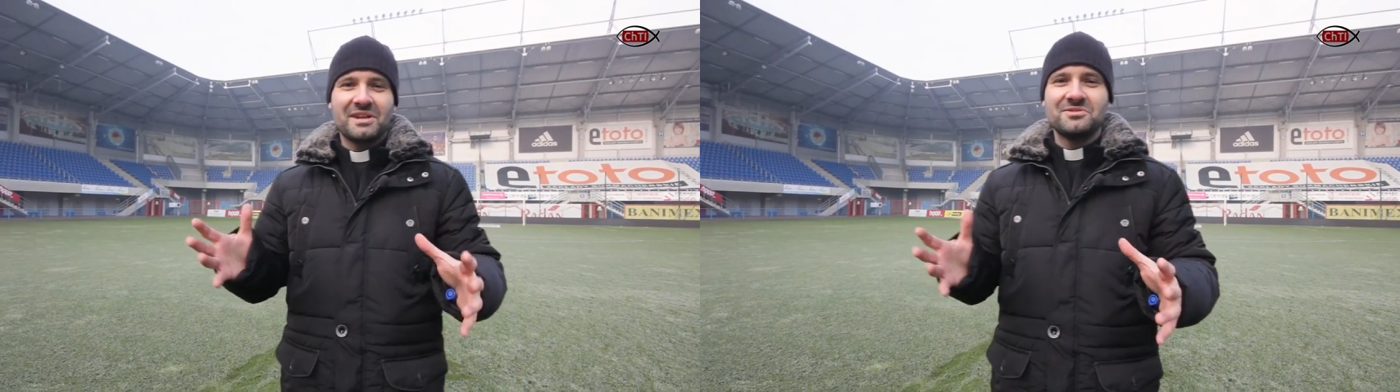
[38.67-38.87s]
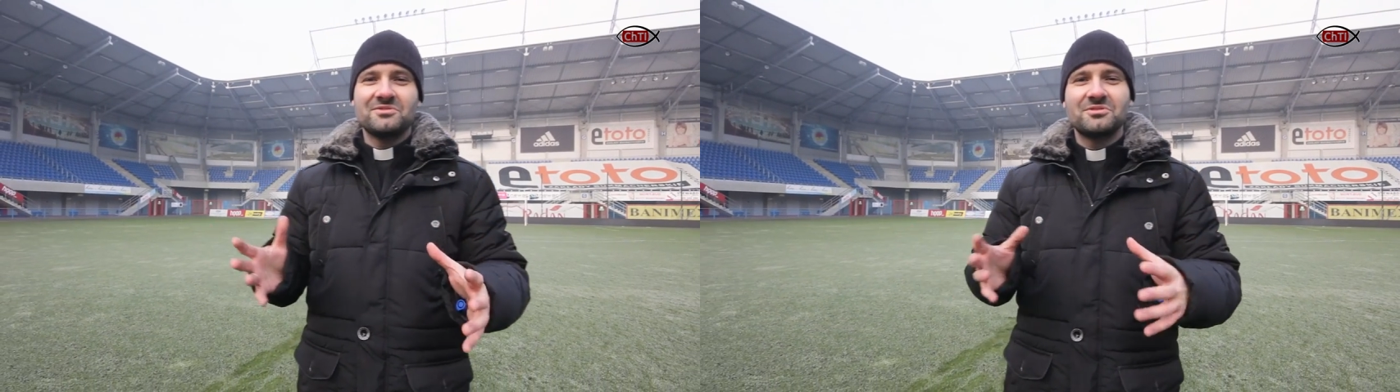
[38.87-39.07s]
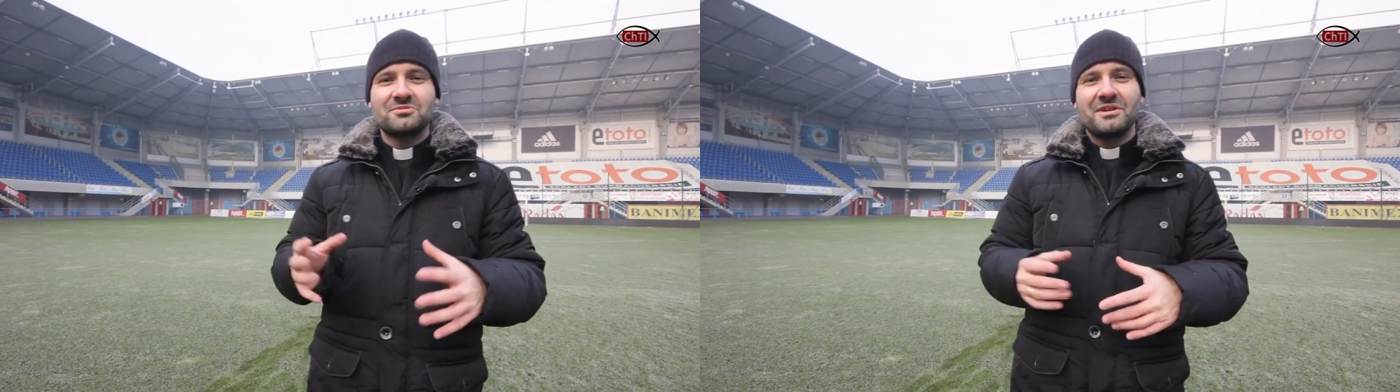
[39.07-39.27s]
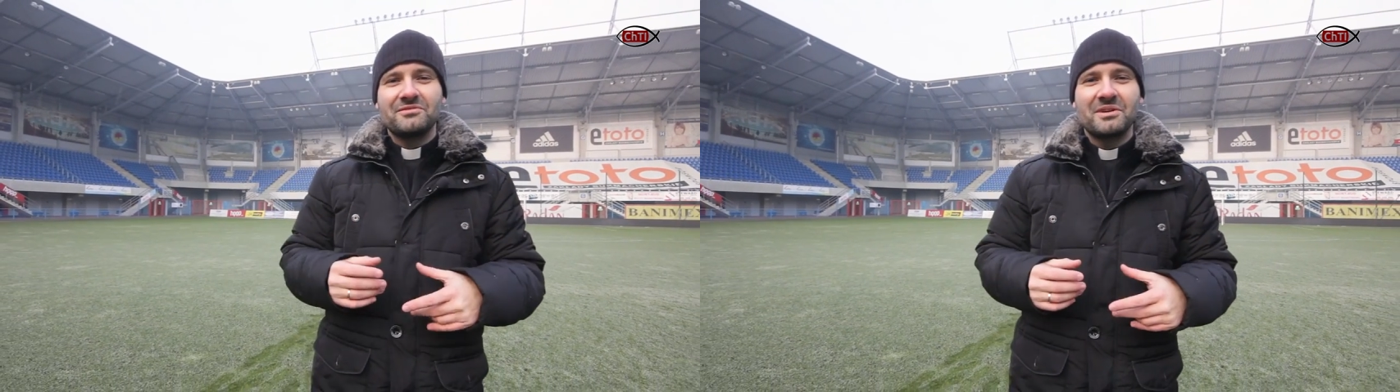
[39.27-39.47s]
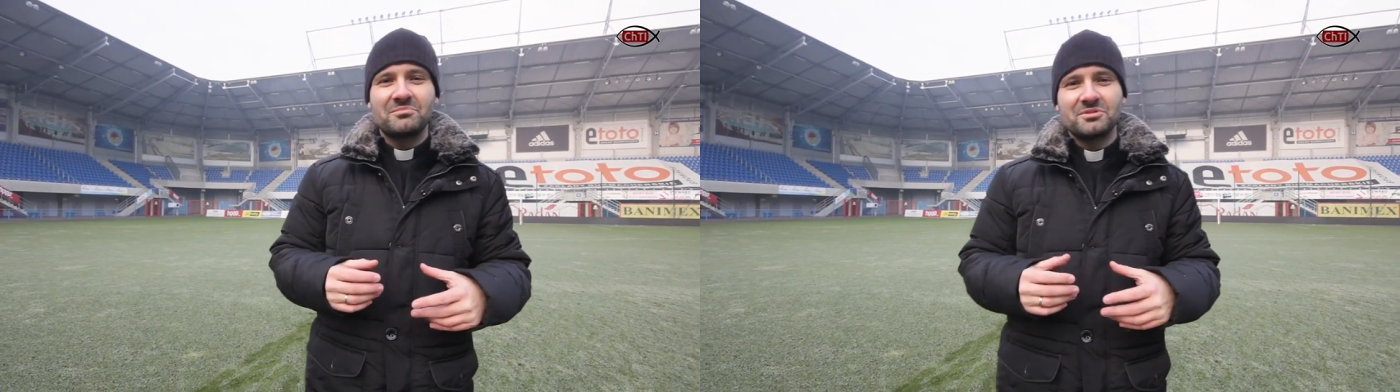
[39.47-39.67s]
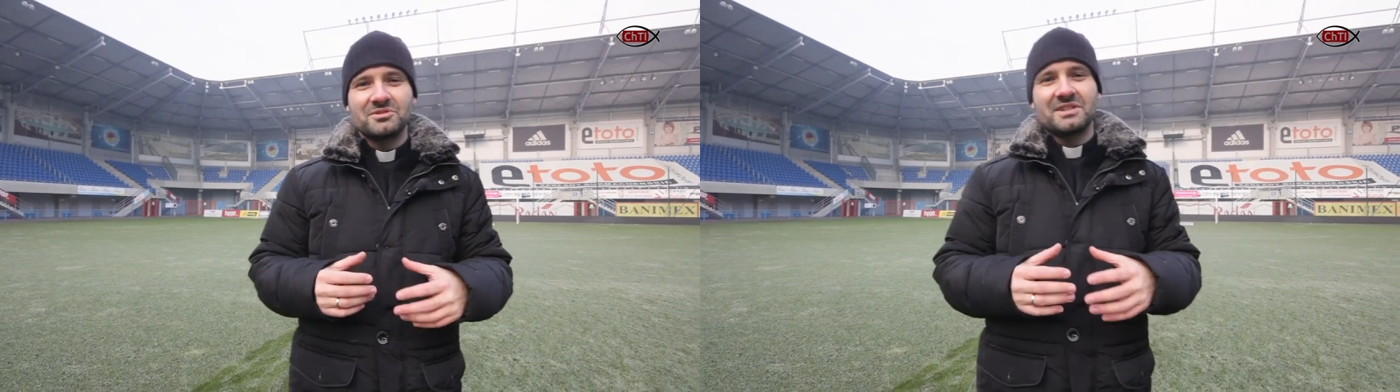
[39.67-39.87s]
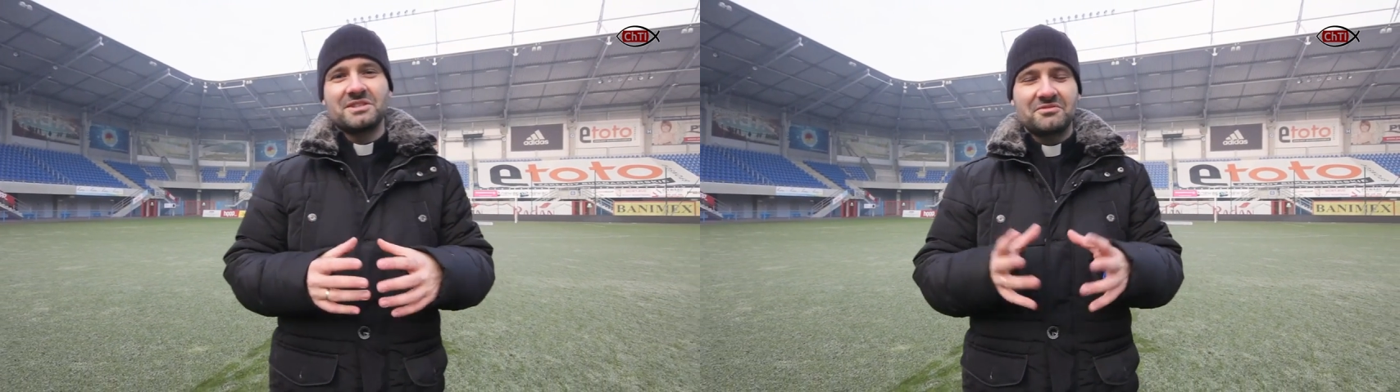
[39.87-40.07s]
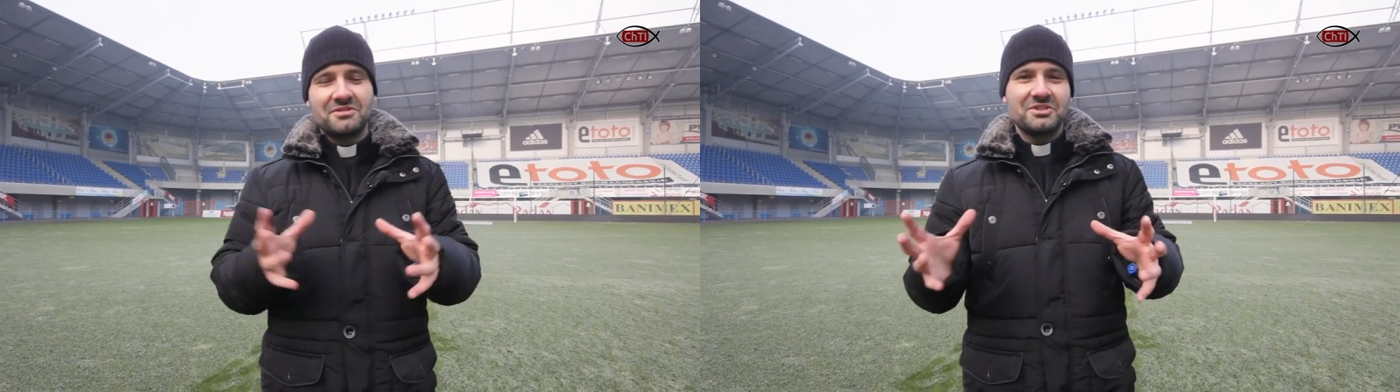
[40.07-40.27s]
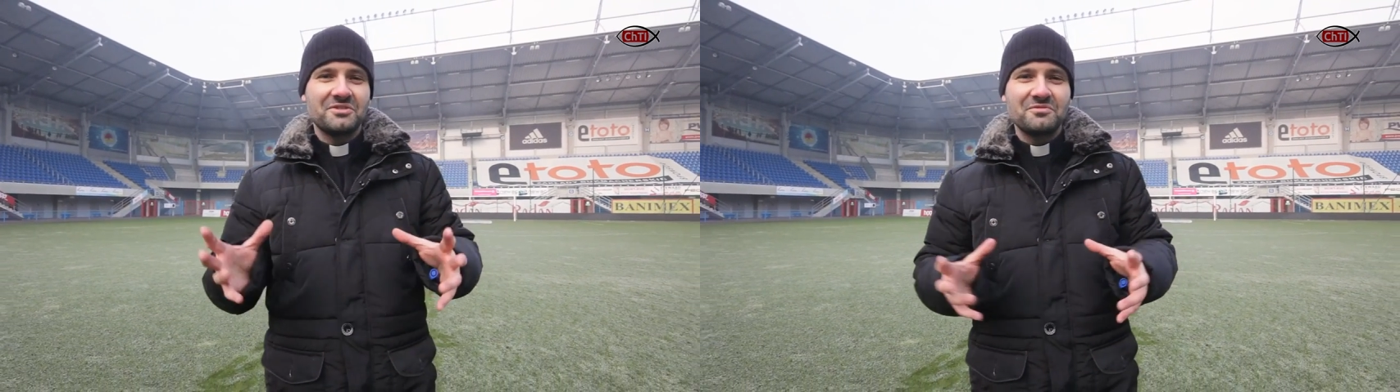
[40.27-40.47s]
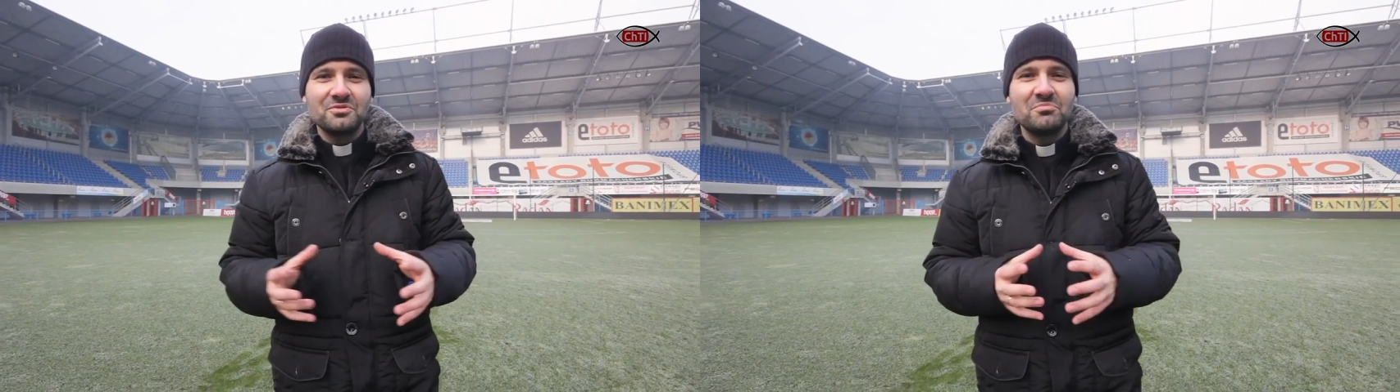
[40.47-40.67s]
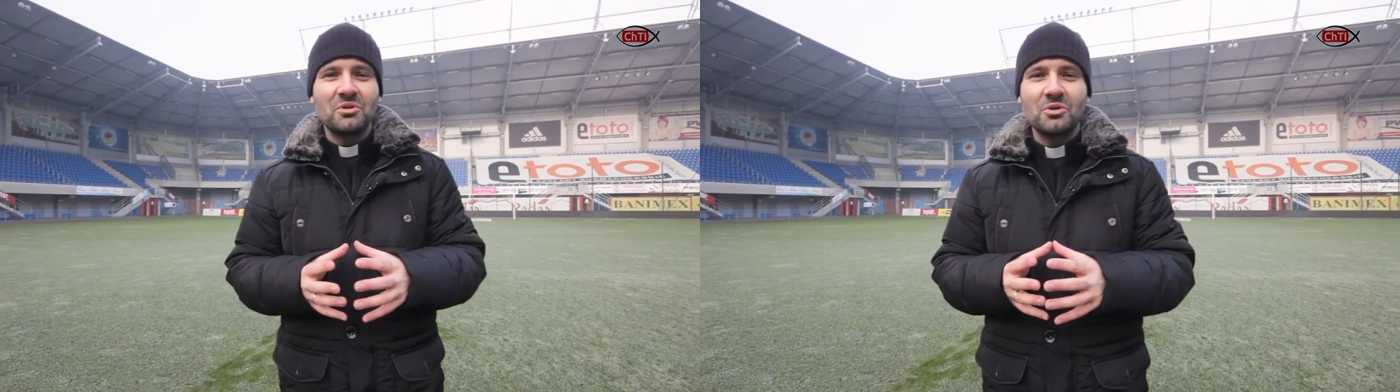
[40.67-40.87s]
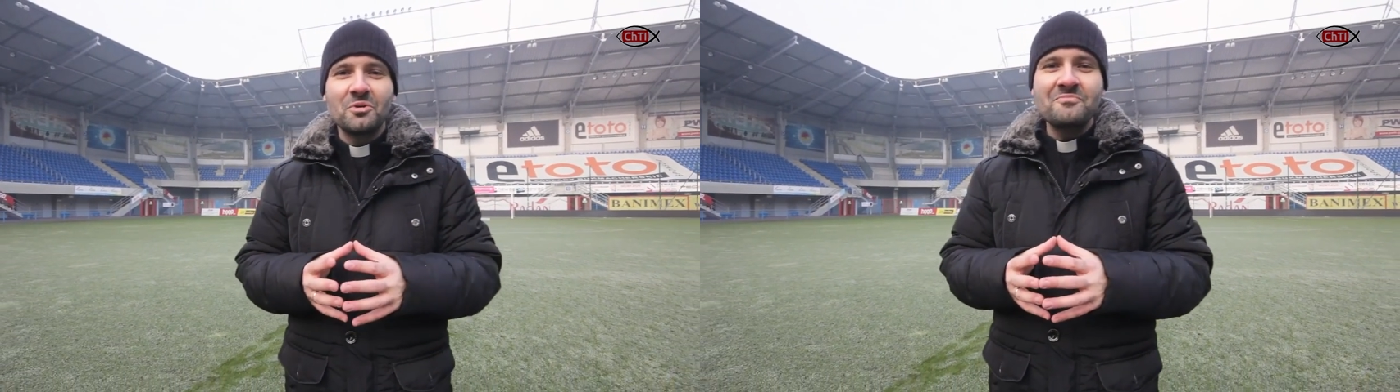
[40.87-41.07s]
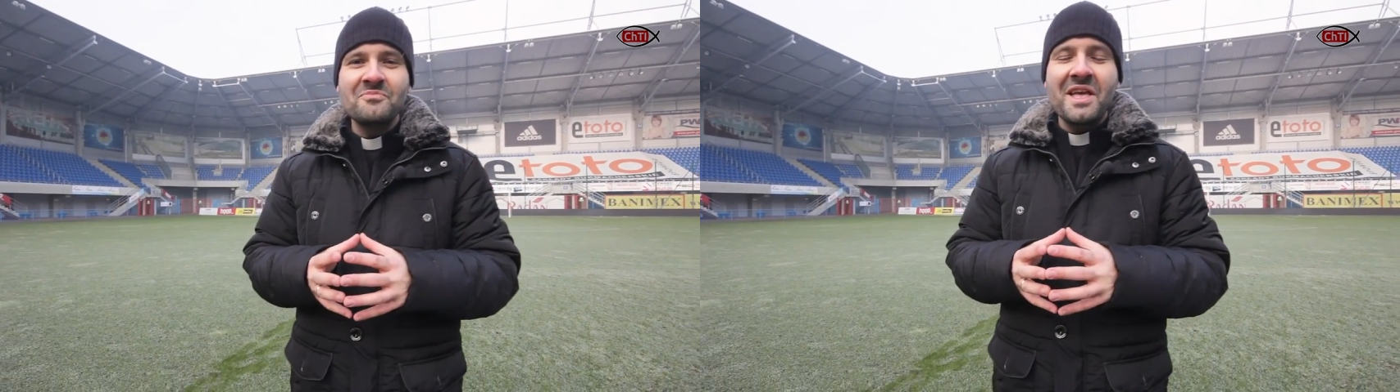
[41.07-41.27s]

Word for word: bardzo sławna postać w świecie futbolu.